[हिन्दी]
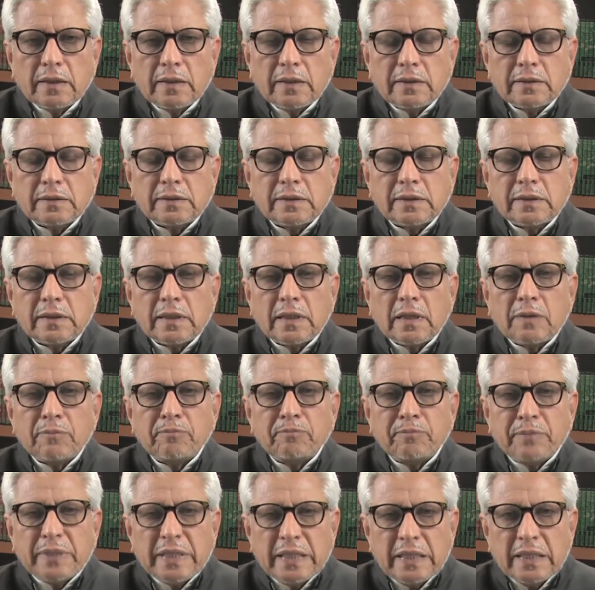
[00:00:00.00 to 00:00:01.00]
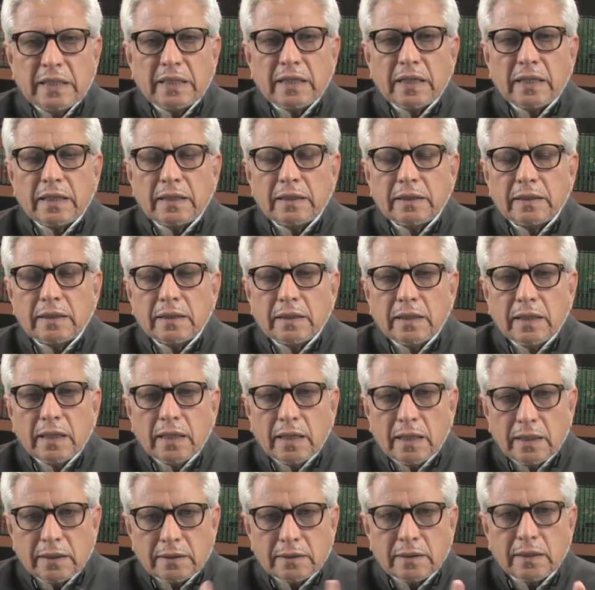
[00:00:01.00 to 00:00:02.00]
इसी तरह भी के लिए
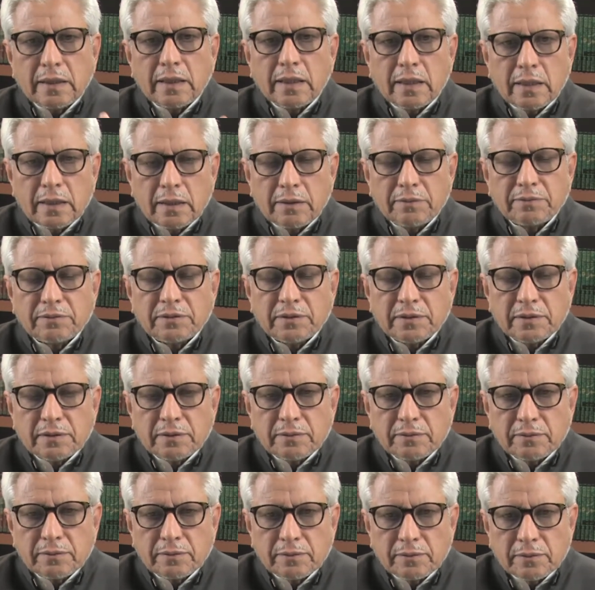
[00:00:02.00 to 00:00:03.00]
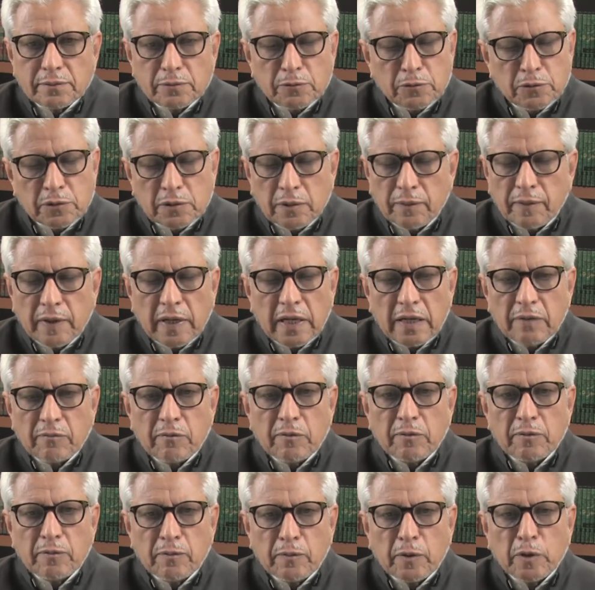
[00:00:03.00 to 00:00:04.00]
ऐज़न का लफ्ज़ उस ज़माने
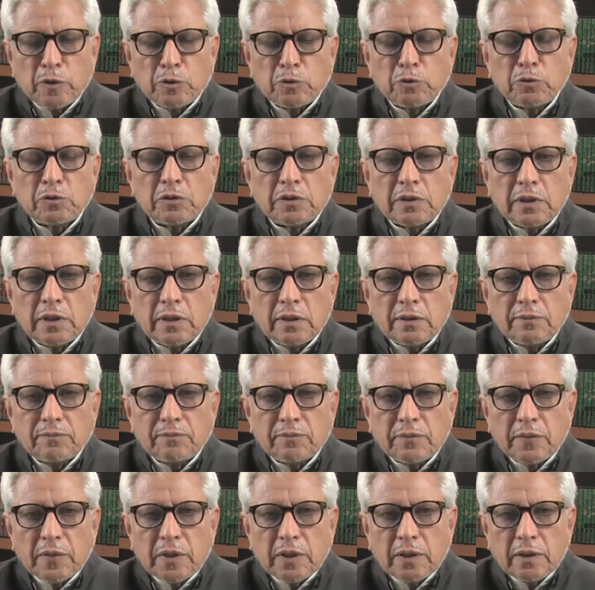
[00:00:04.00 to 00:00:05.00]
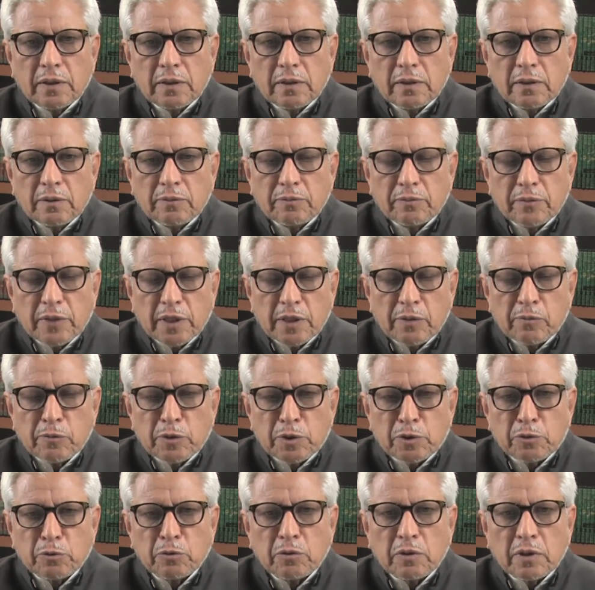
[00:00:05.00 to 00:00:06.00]
में भी मौजूद था बड़ी
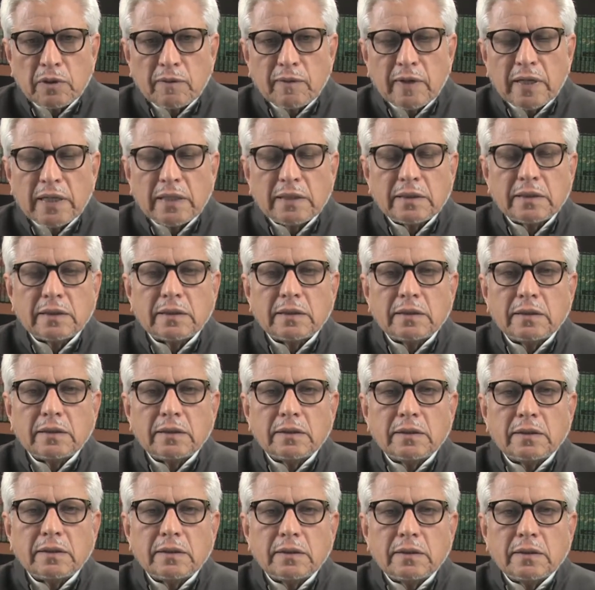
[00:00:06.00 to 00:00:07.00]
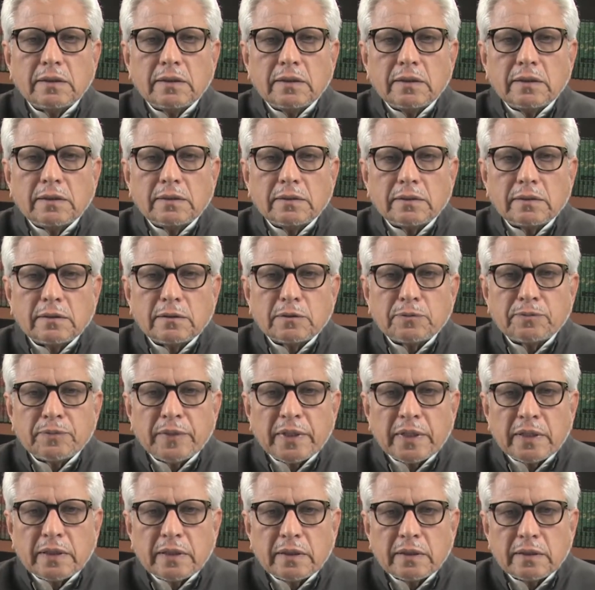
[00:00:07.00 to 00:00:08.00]
मशहूर रवायत है
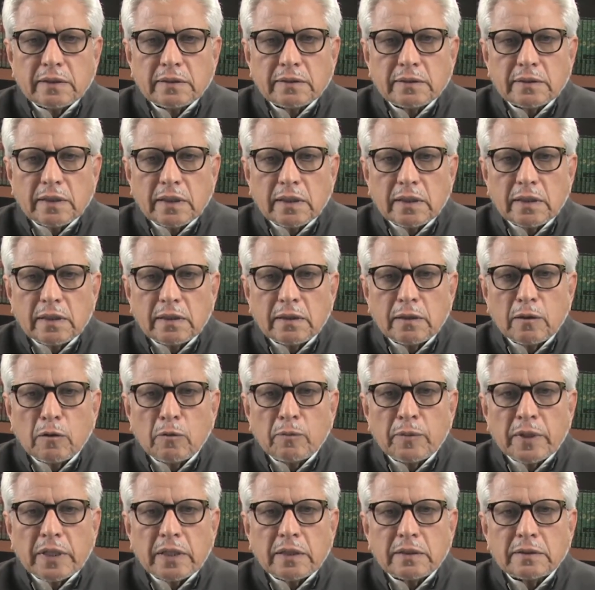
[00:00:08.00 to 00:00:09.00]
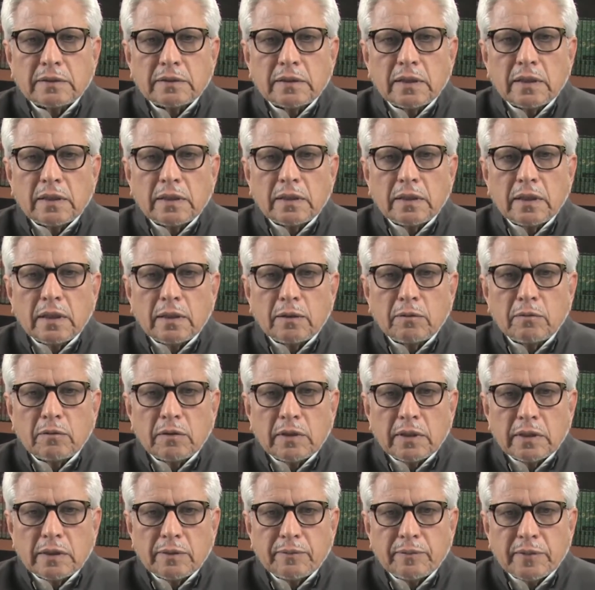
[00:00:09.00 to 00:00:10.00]
जिसमें सैद उमर रज़ी अल्लाह
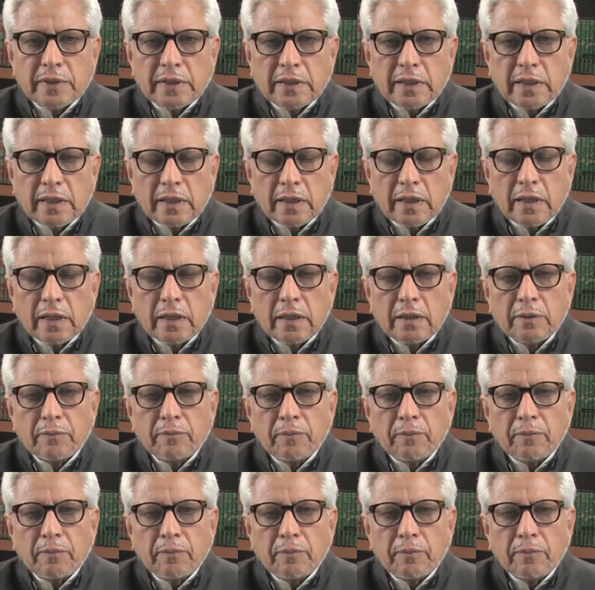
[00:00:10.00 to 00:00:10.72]
ने जब ये देखा